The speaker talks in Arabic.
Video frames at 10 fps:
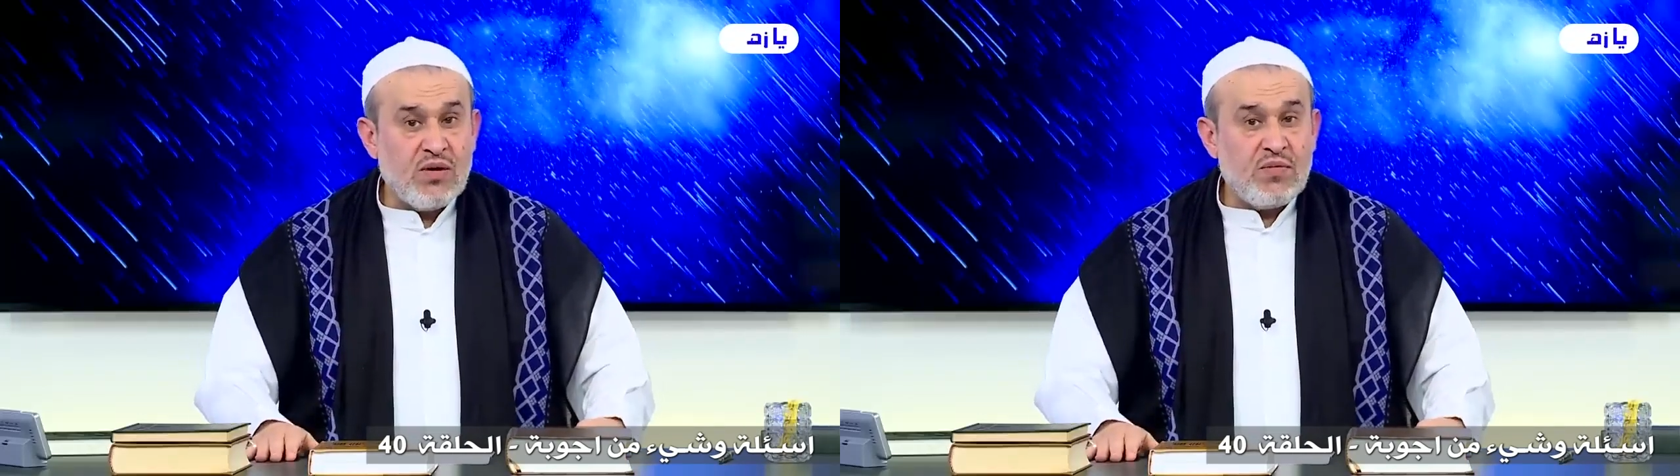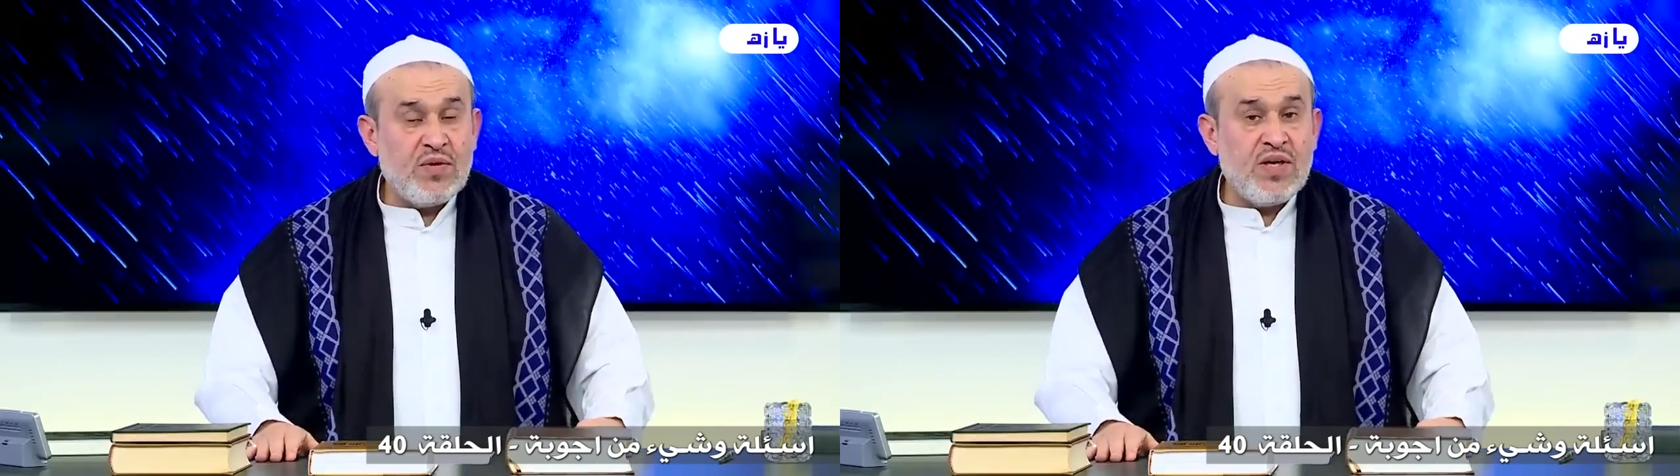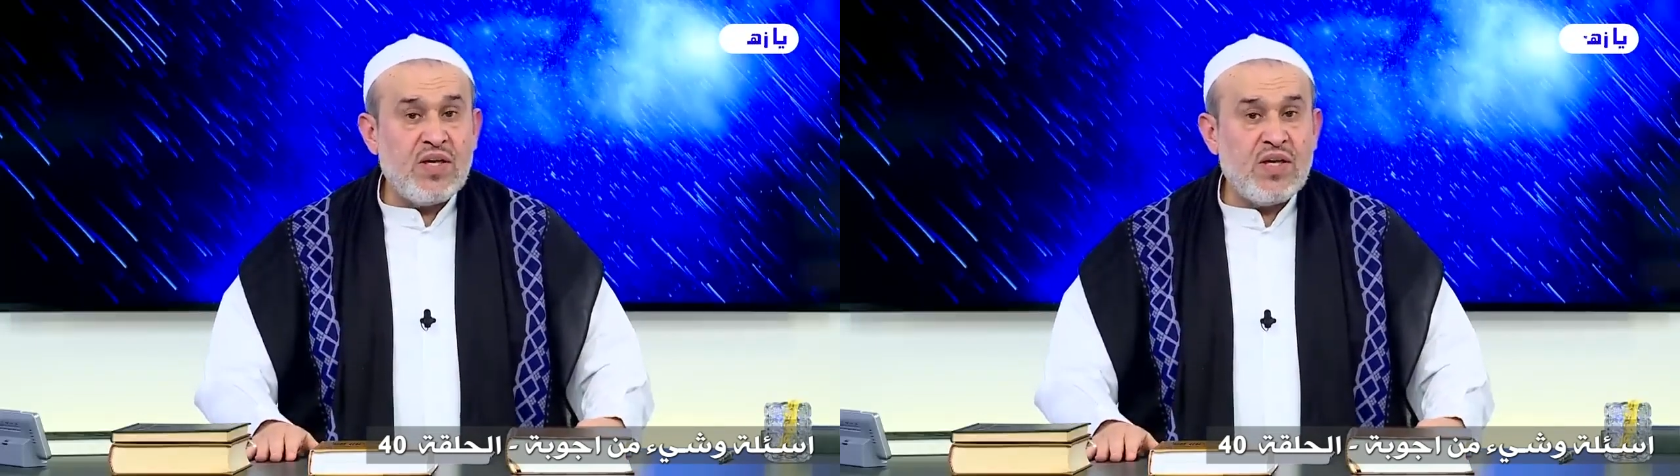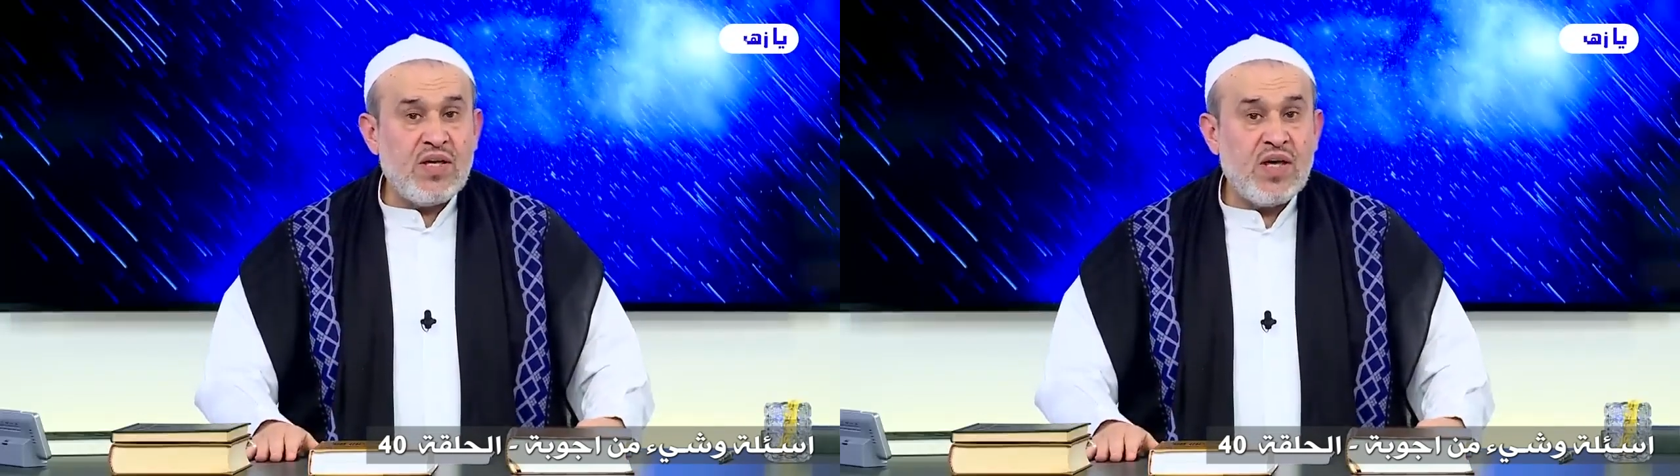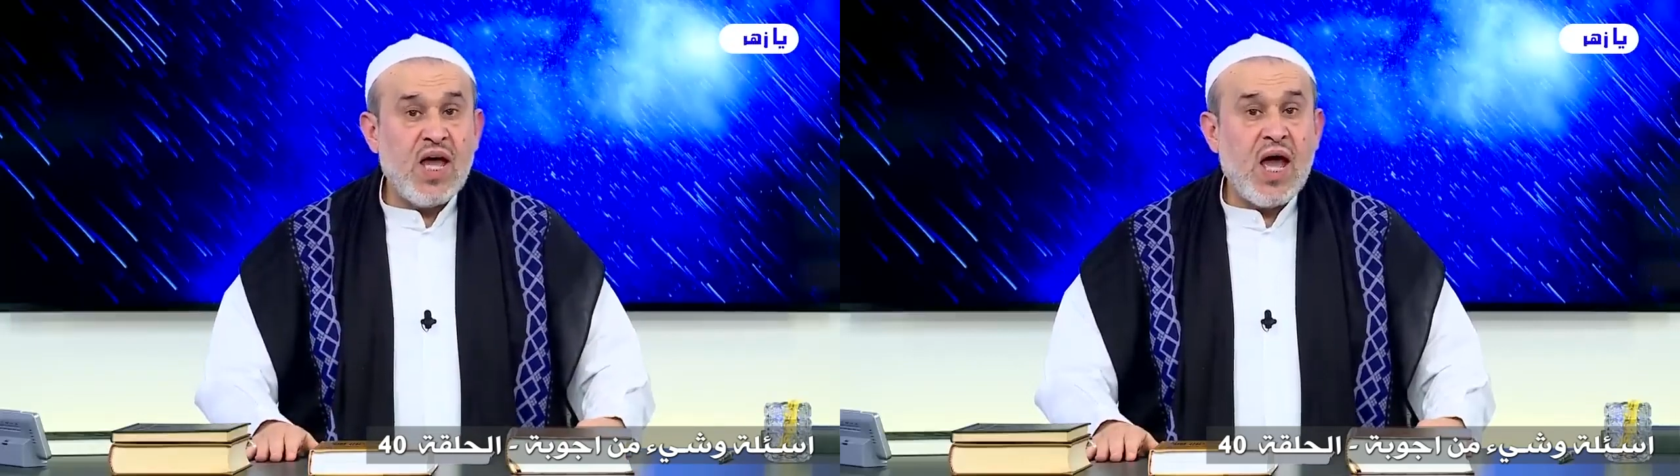
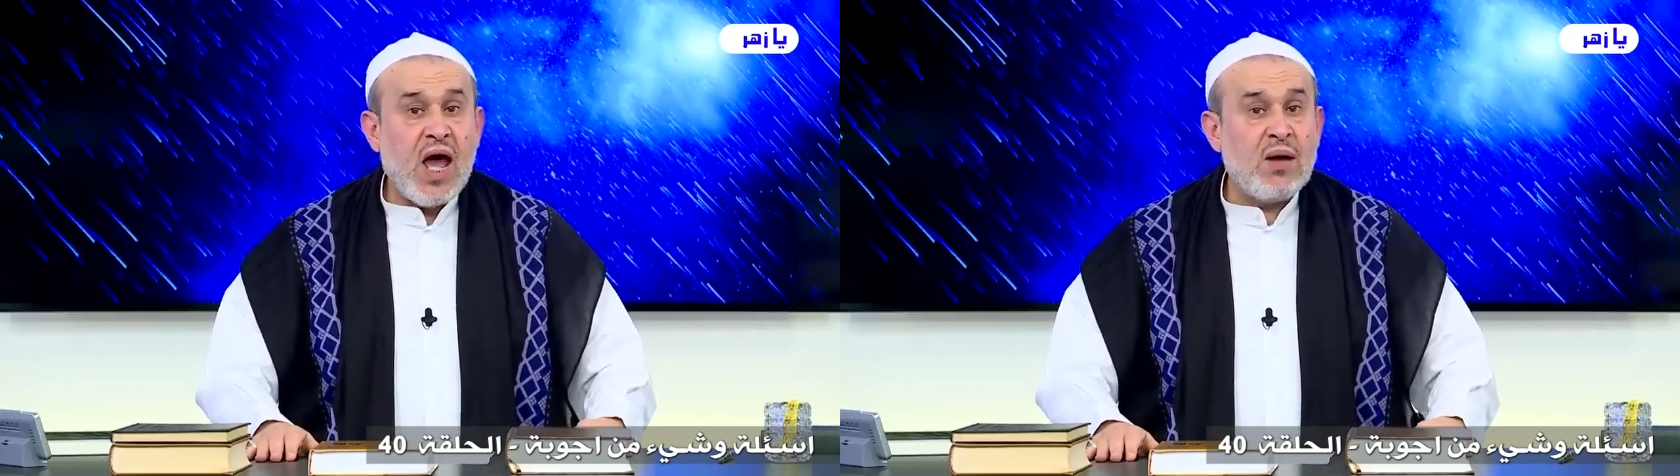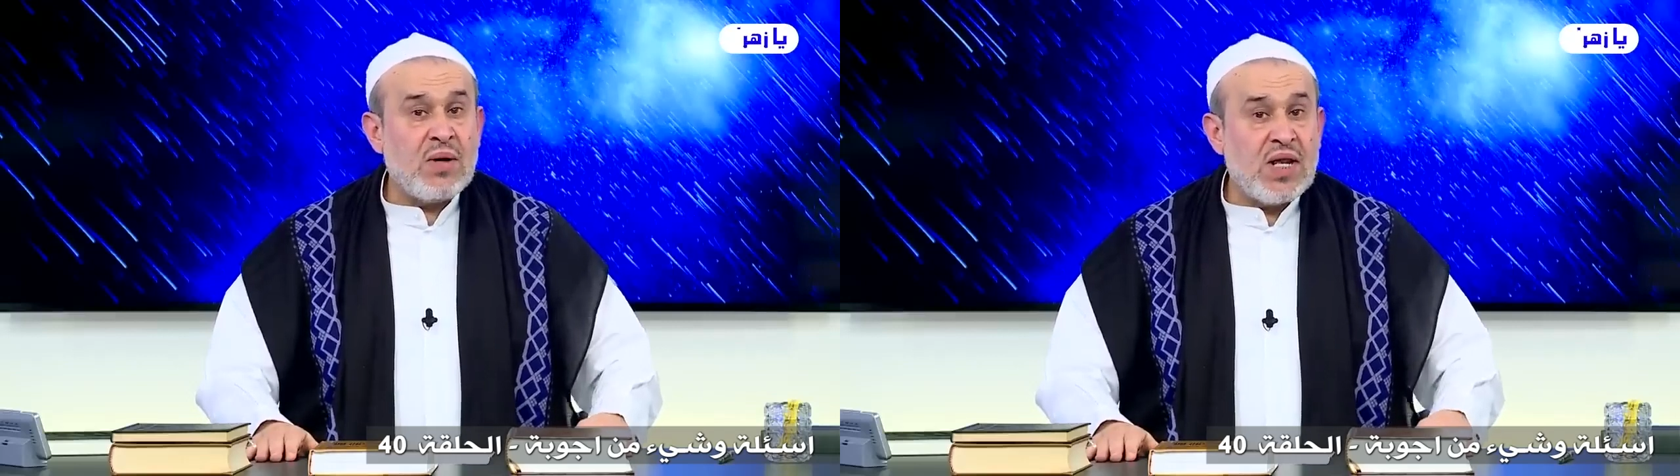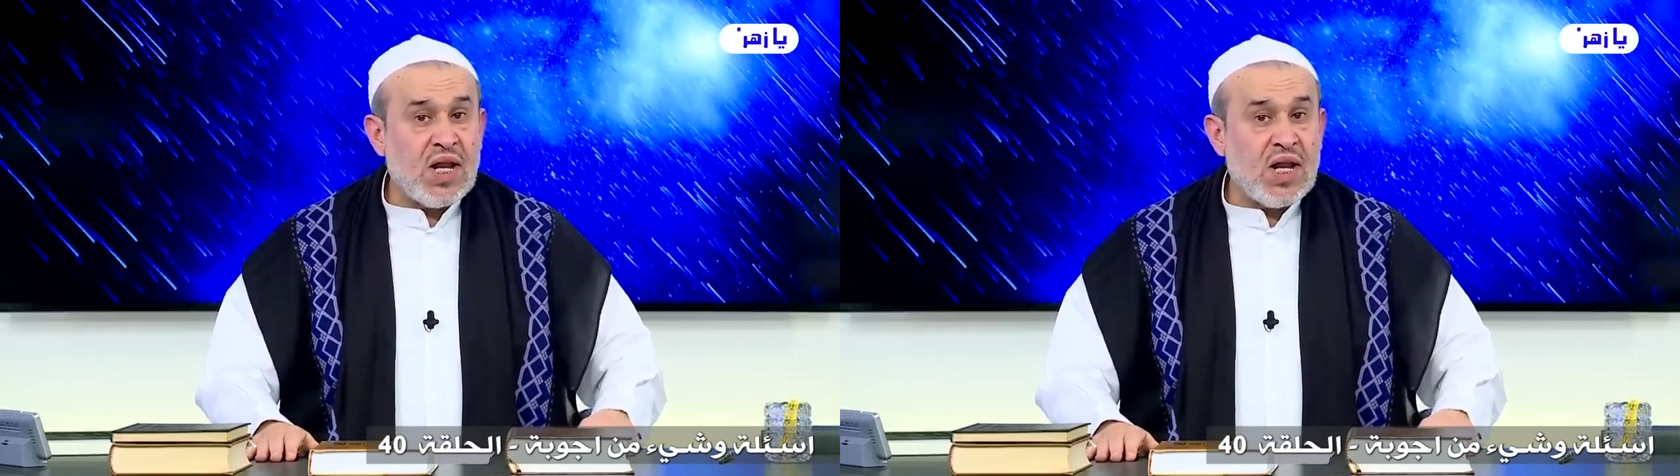في عمل